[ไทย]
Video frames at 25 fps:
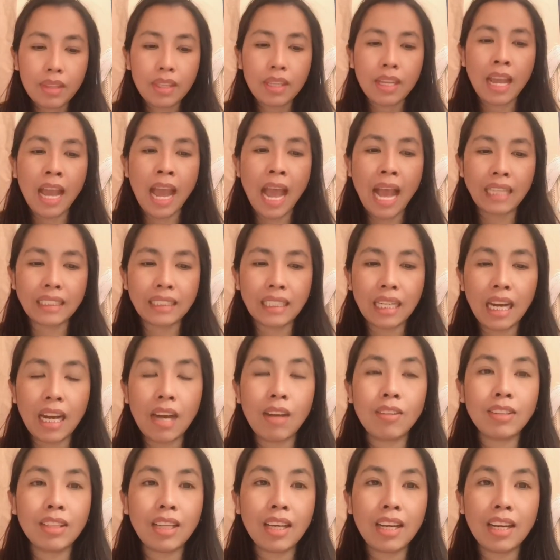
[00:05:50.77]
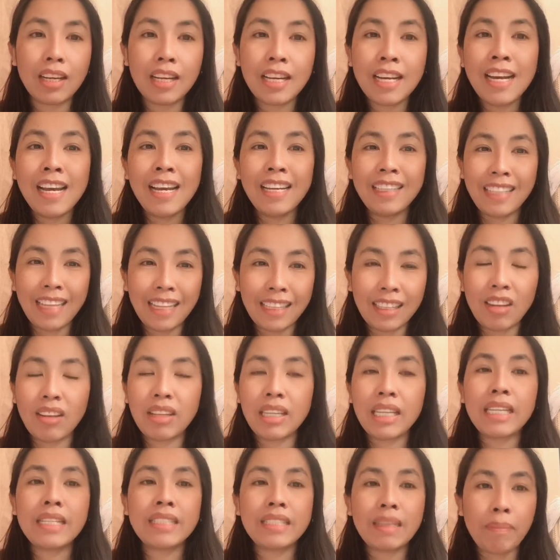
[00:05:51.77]
ห่างจากเคาน์เตอร์ แต่ตอน
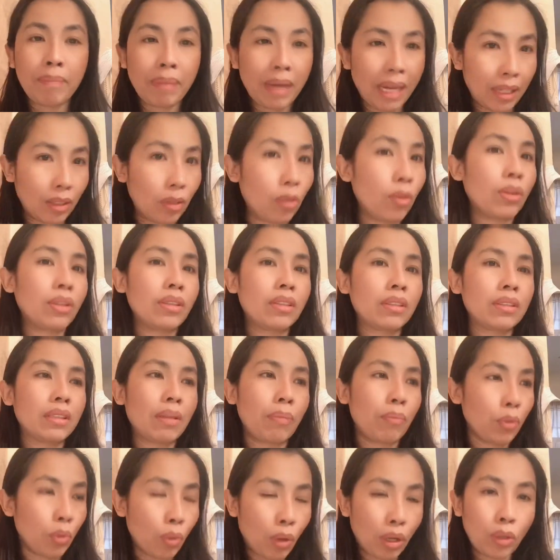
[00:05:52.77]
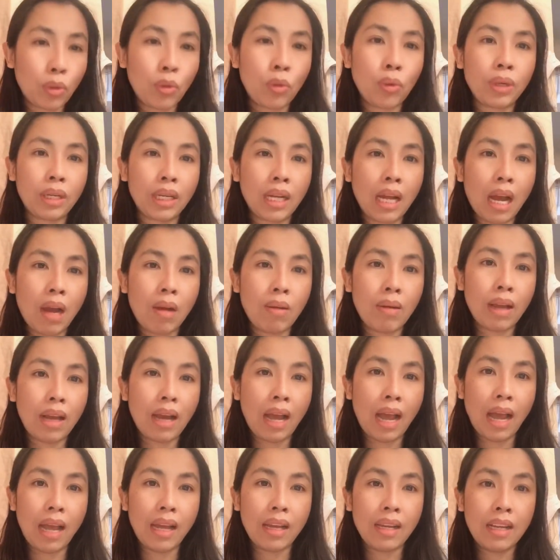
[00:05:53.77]
นี้จำกัดคนจำนวนคนเข้าแล้ว
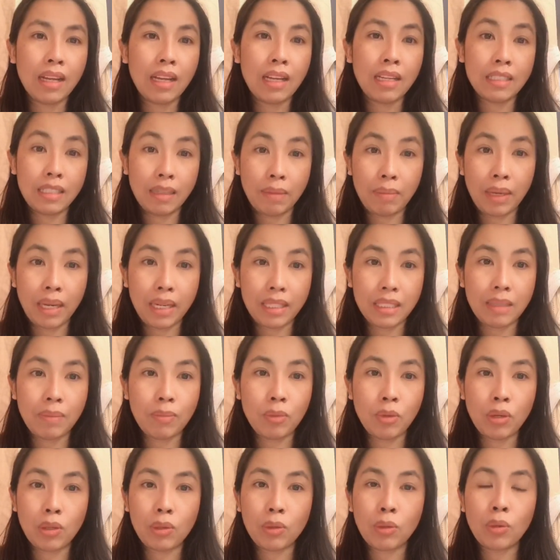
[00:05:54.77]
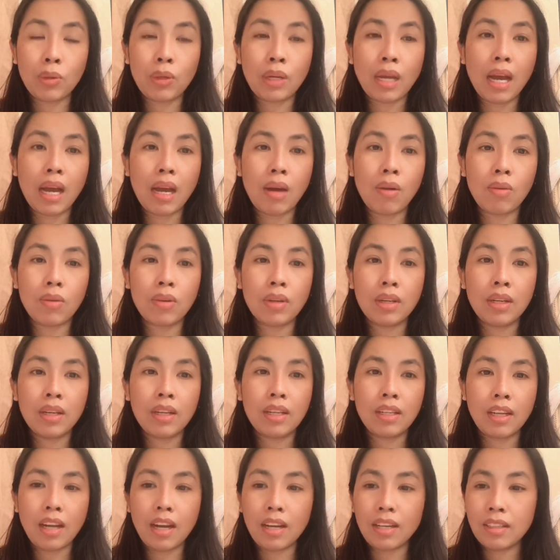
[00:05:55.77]
ค่ะ จำกัดจำนวนคนเข้า
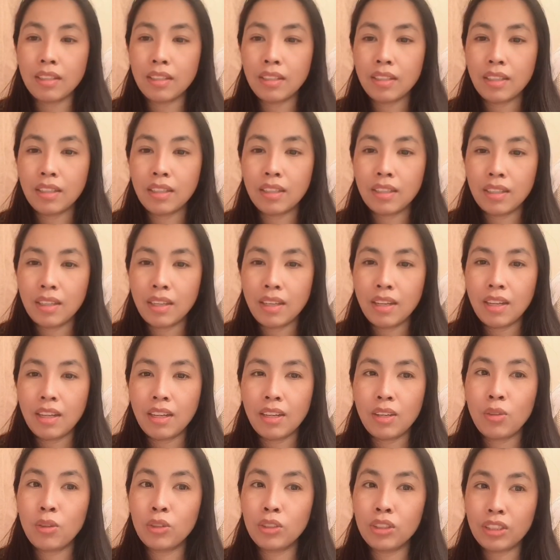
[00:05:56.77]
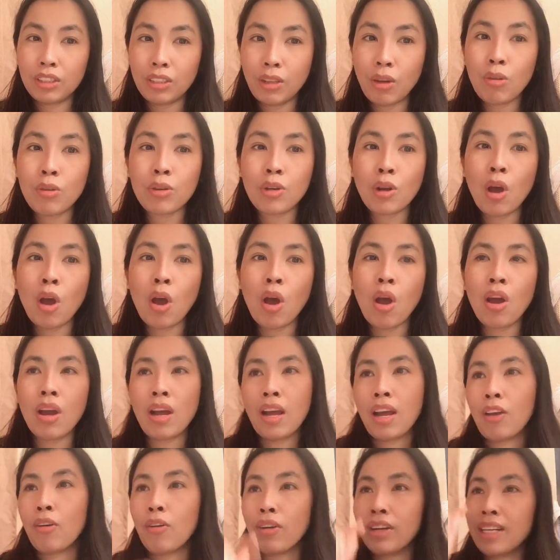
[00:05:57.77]
ก็คือคุณจะต้องรอ
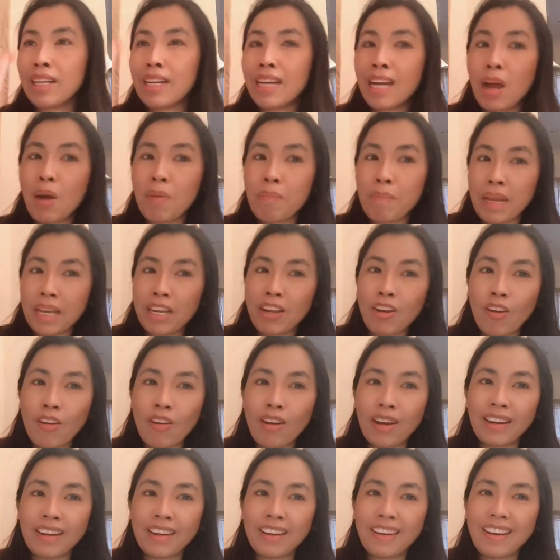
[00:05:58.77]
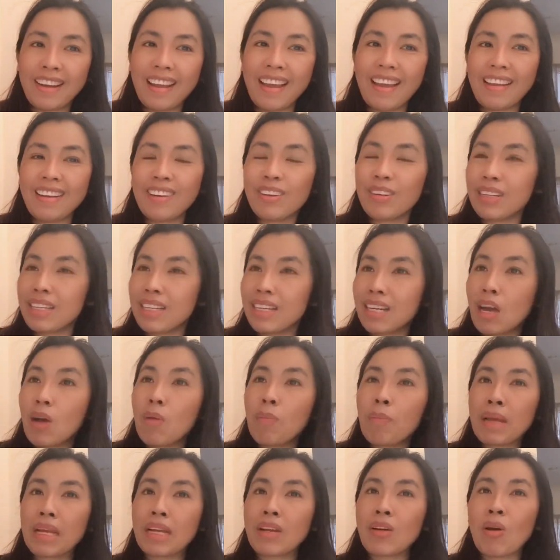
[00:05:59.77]
คนนึงเข้าไปก่อนนะคนนึงเข้า
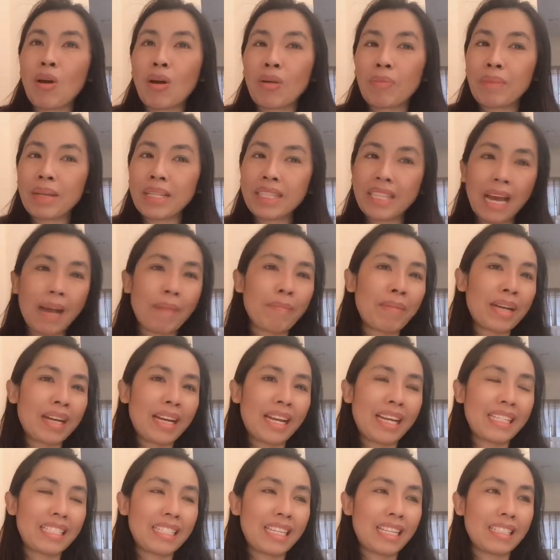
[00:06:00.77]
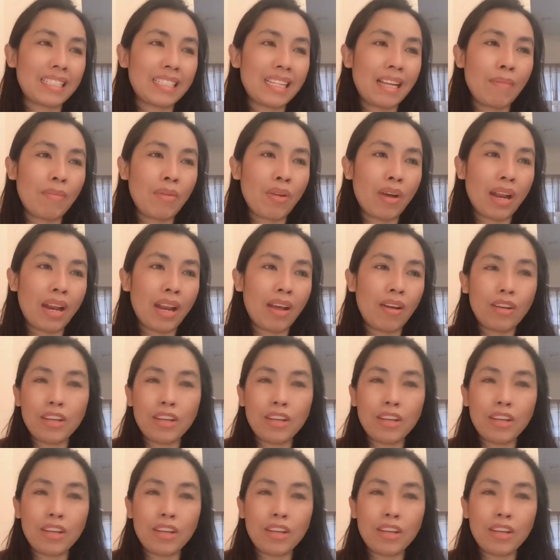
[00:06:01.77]
ไปก่อนไปทำอะไรเสร็จเรียบร้อยแล้ว